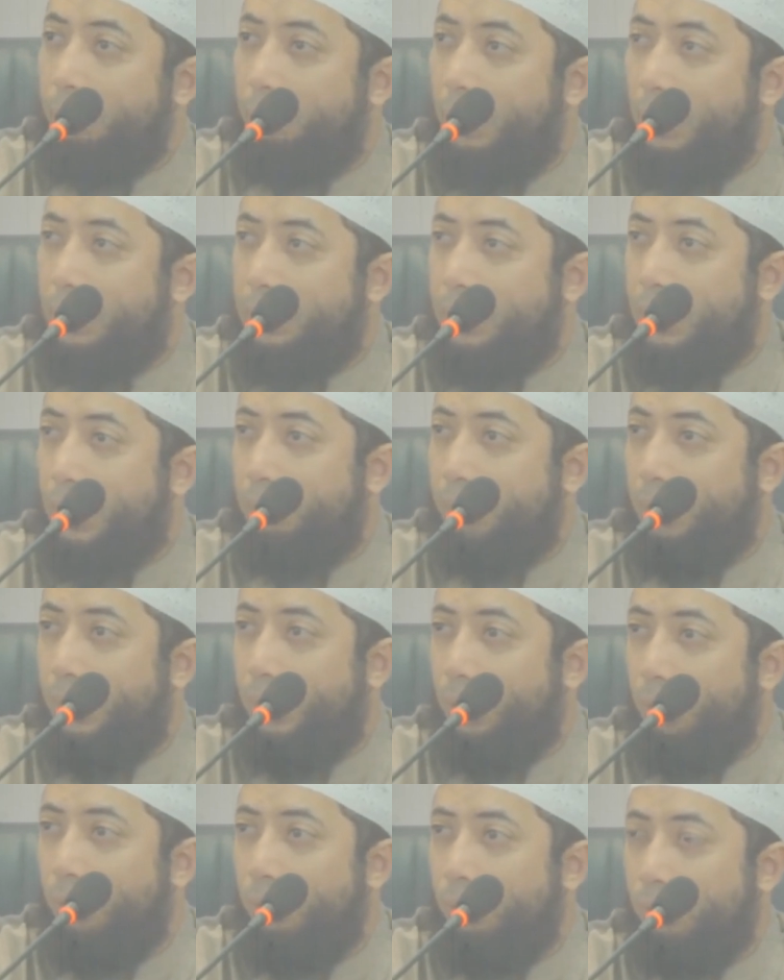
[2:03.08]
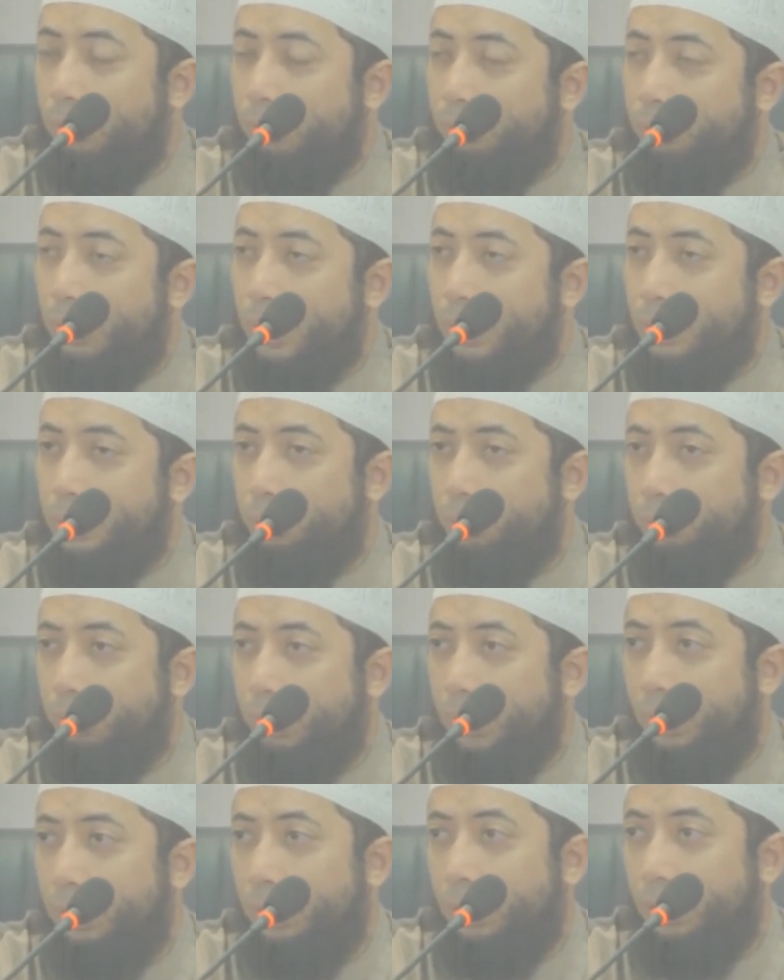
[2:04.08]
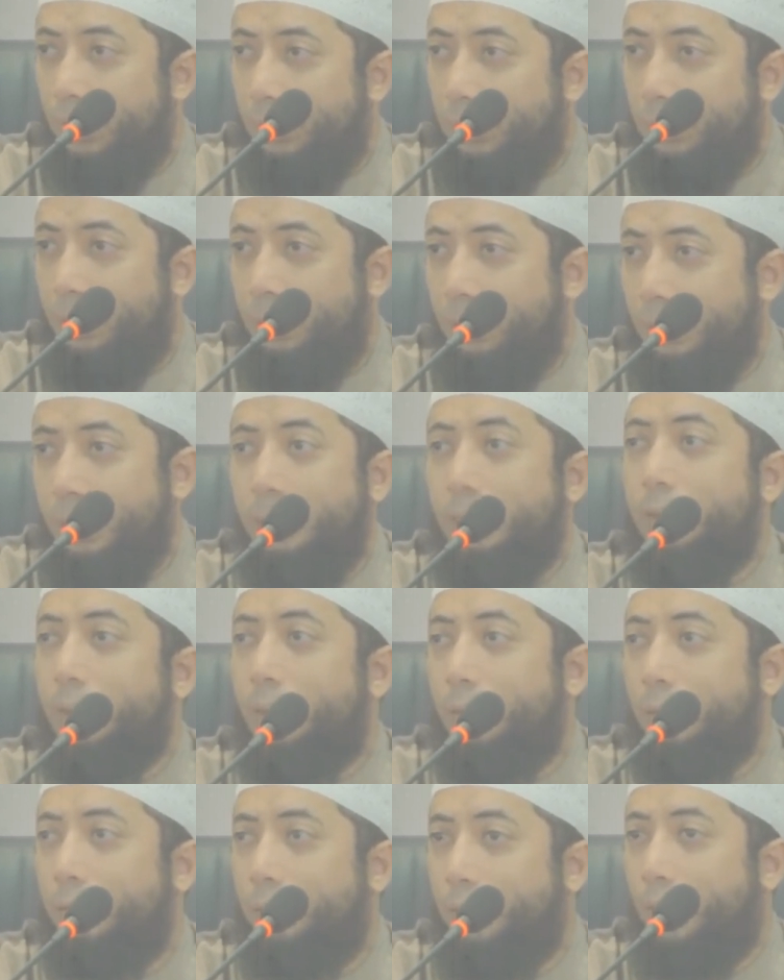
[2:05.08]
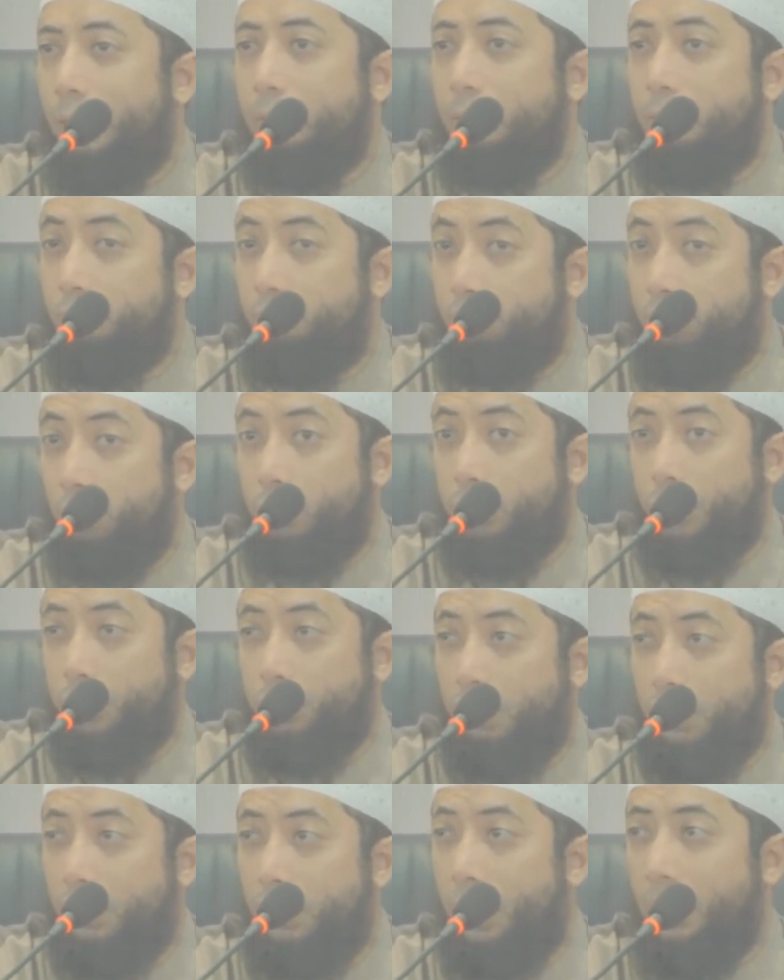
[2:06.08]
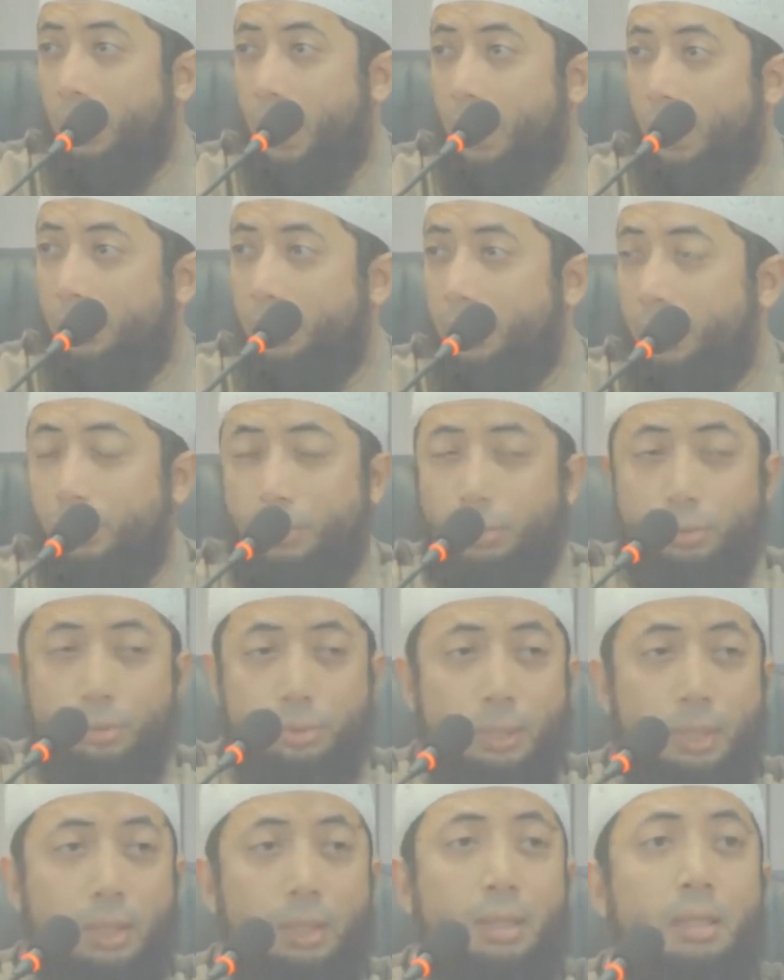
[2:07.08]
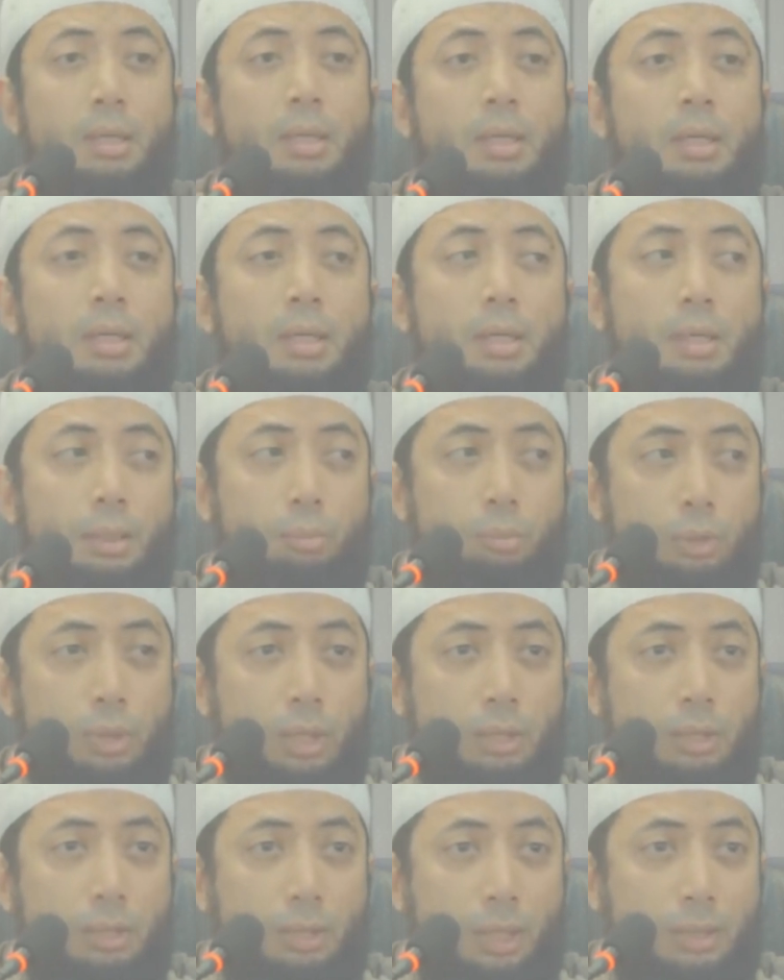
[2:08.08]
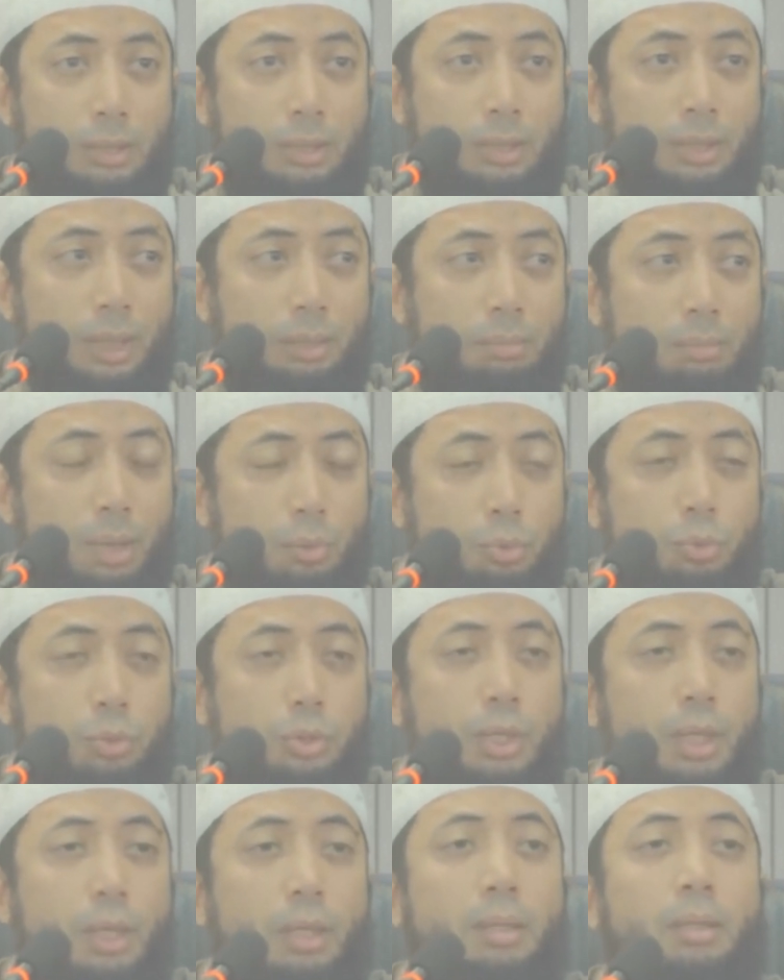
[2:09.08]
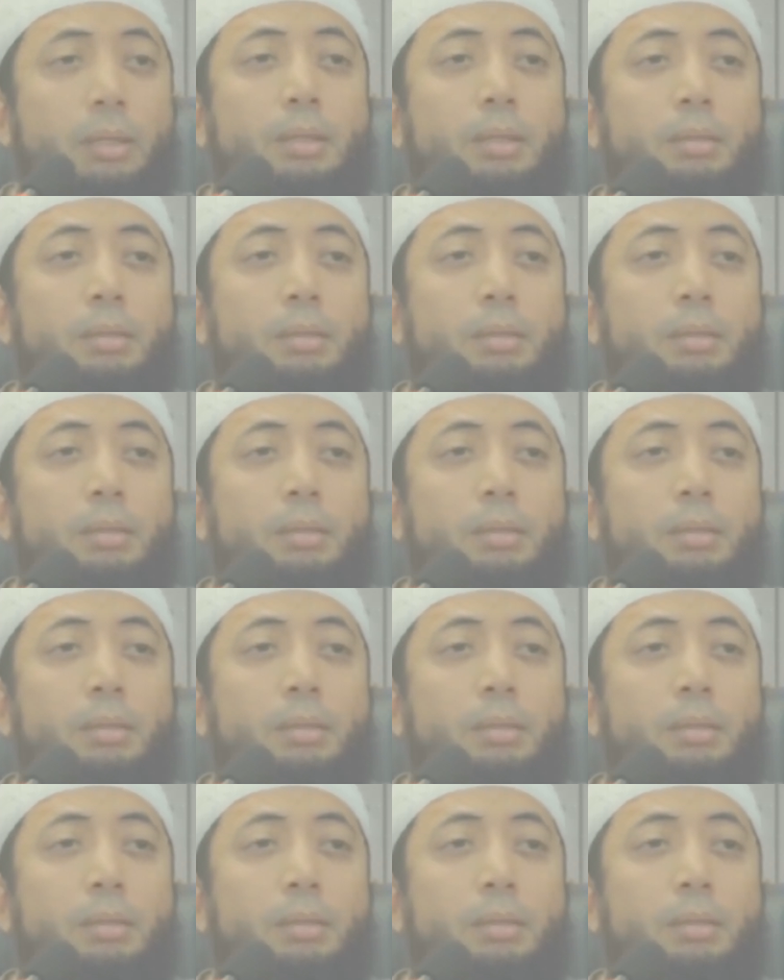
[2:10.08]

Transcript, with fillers: masa beliau masuk menikah dengan Khadijah dengan proses perdagangan dan seterusnya kemudian interaksi dengan manusia,